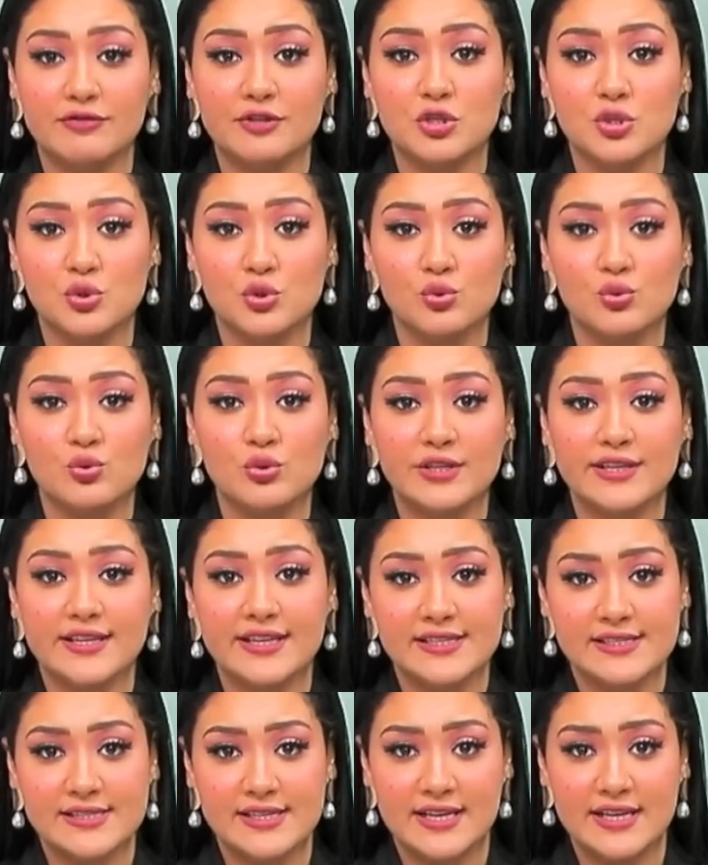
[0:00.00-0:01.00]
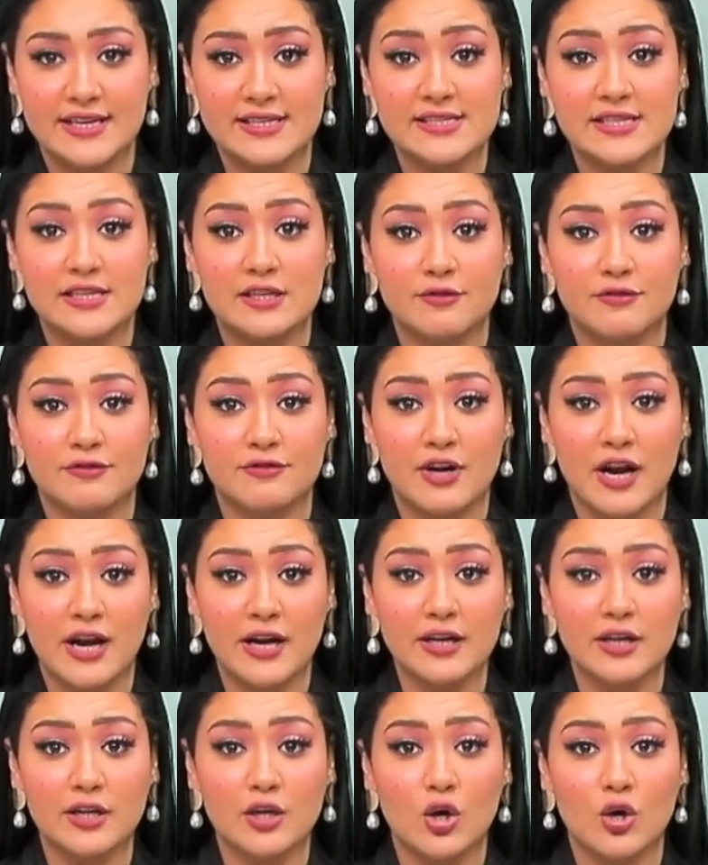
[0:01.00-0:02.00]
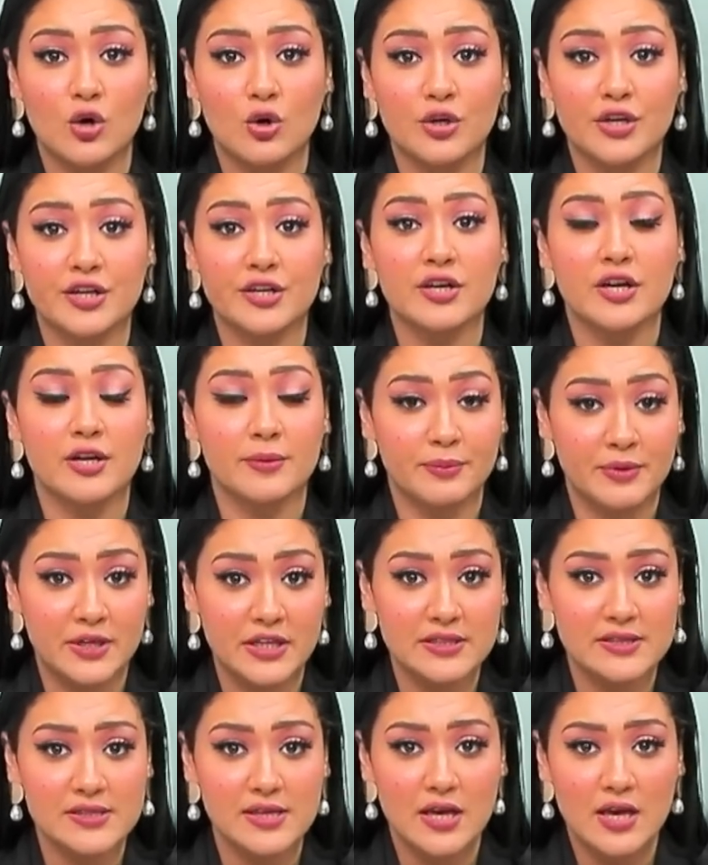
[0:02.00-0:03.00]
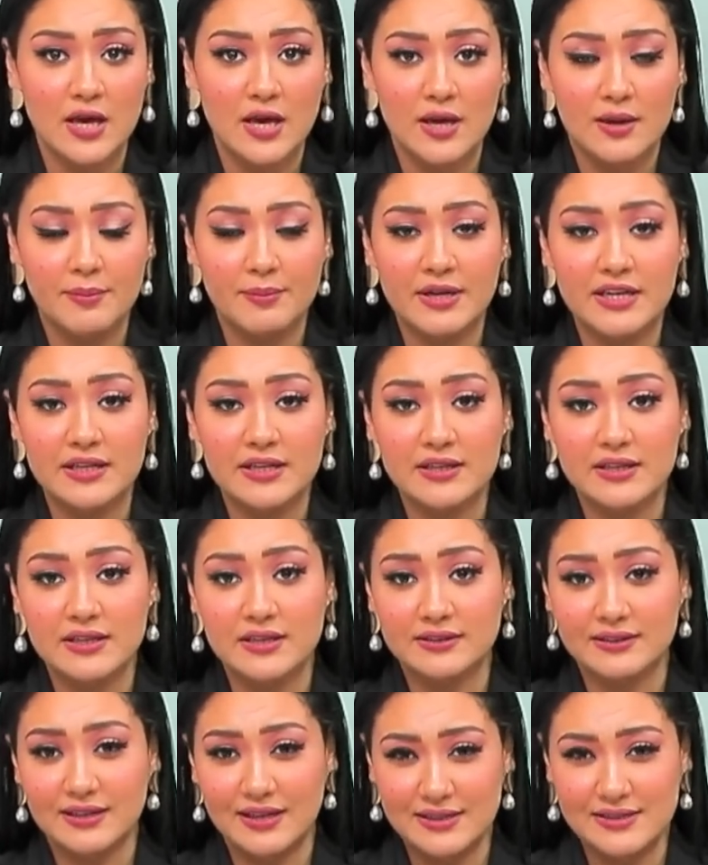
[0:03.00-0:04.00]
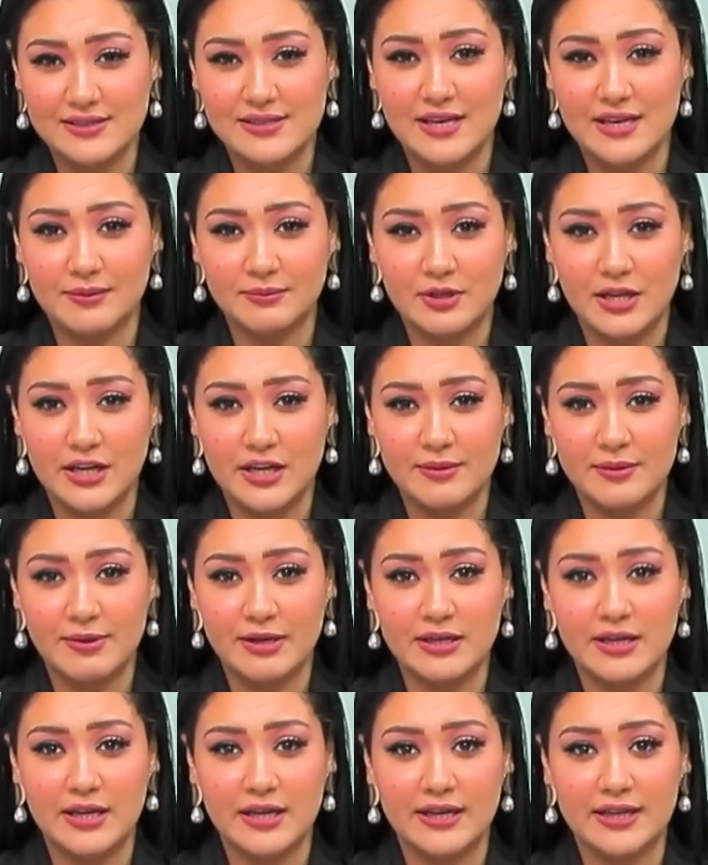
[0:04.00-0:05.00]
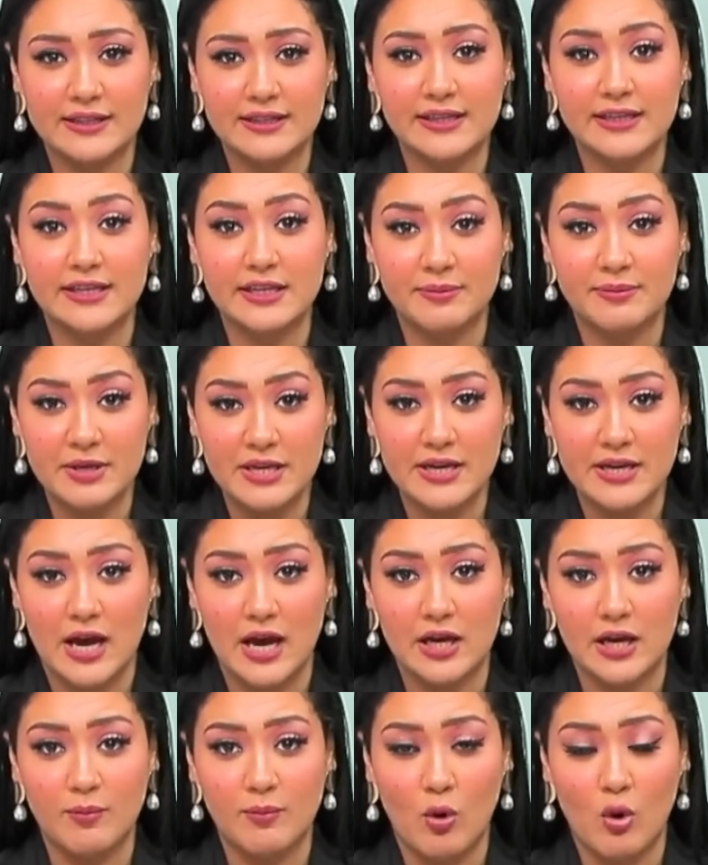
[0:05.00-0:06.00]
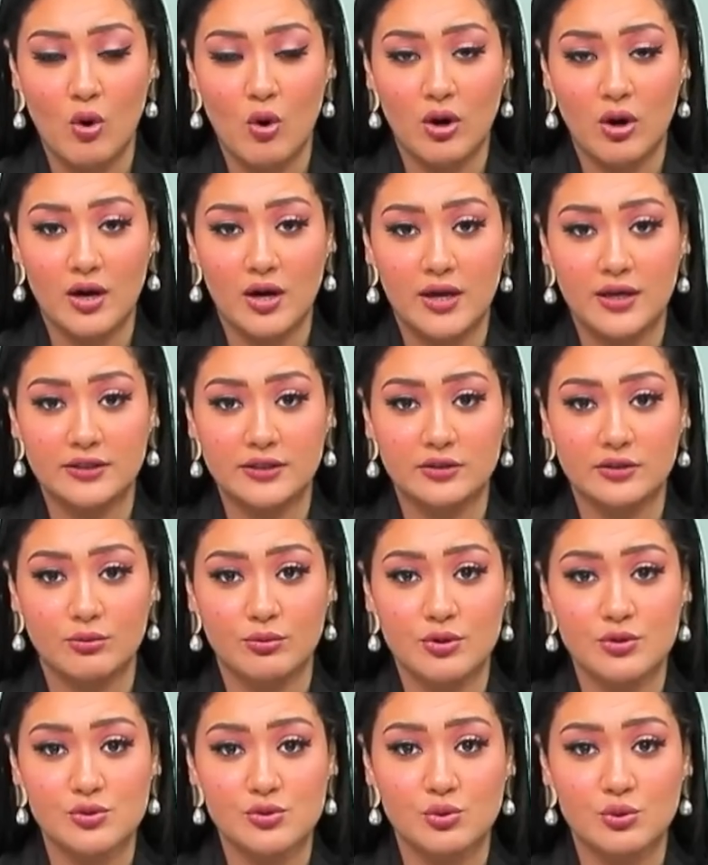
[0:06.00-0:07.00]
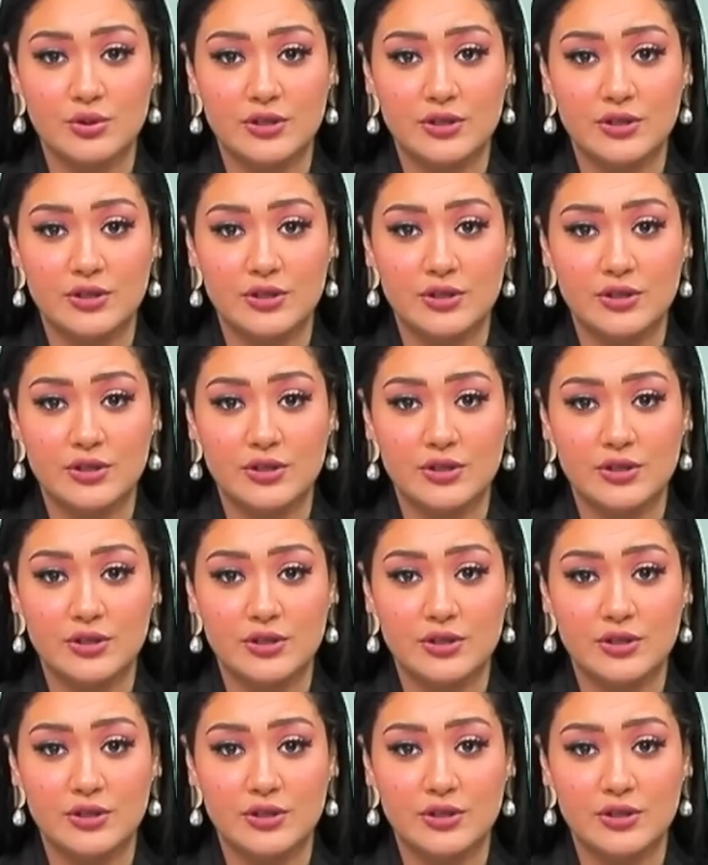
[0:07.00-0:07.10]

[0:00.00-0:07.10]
في شؤون الزلازل فرانك هوجر بيت من ثلاث أيام تقريبا جدل كبير على مواقع التواصل